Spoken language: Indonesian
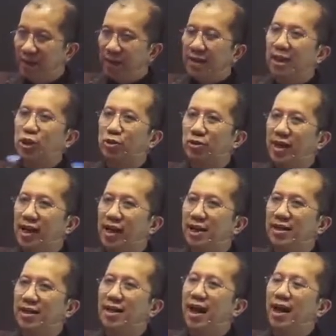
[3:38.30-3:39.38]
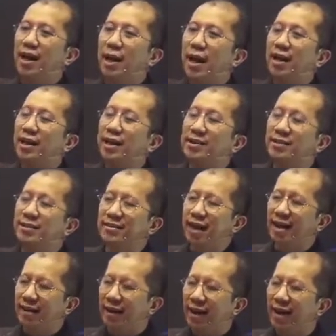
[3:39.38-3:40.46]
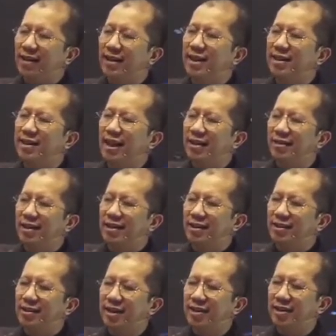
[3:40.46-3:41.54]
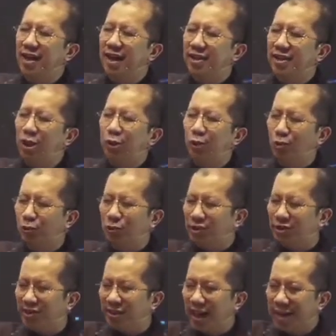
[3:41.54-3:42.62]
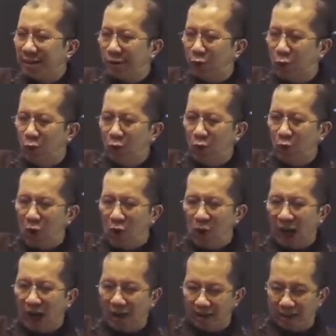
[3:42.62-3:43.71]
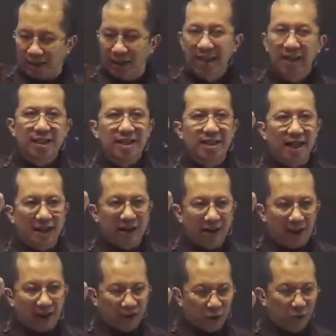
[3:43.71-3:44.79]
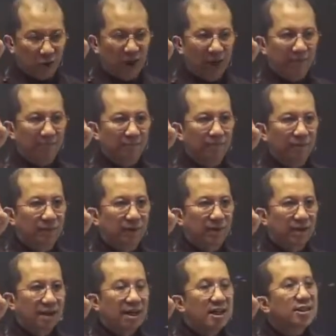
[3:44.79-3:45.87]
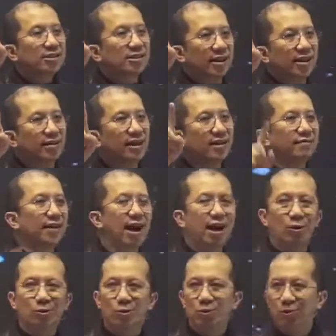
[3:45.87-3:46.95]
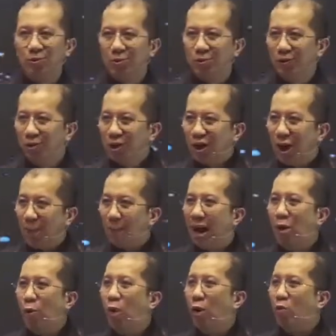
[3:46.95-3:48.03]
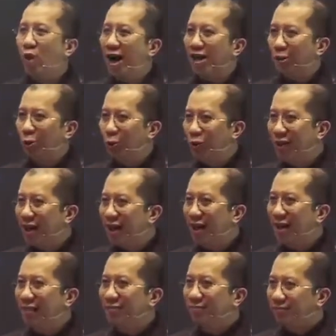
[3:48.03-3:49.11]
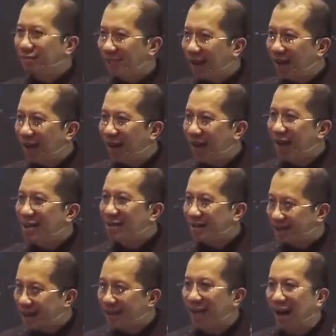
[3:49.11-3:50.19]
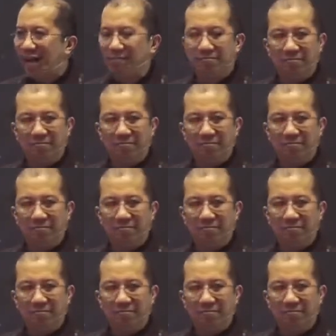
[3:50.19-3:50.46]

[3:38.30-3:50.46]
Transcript: Dan Saudara, dia ke sana, dia datang ke sana hanya untuk satu orang yang kerasukan. Setan tahu bahwa waktunya telah singkat.